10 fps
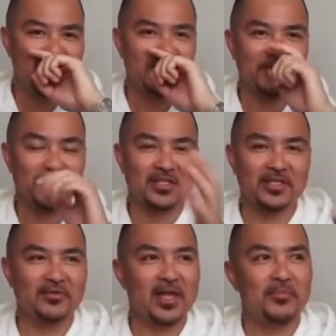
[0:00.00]
As you can
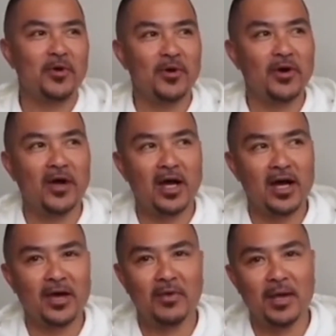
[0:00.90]
see, wala po akong
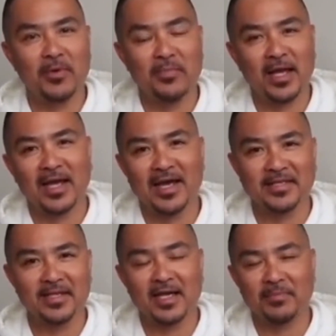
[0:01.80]
uh, wala pong
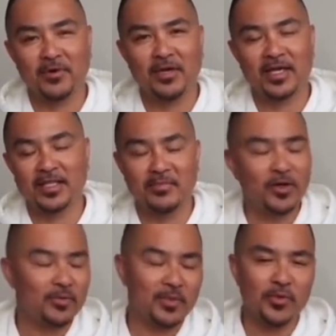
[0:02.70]
pagkain sa harap ko kaya hindi
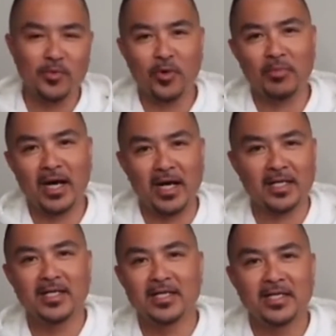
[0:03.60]
po ako
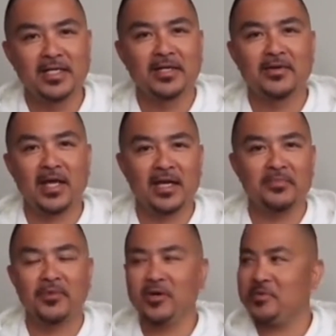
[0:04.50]
magmumukbang. Wala
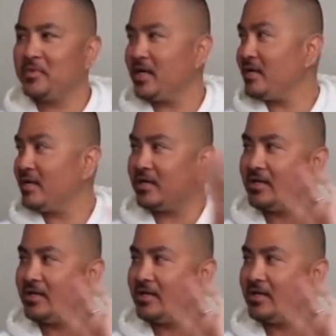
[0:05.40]
rin po akong mga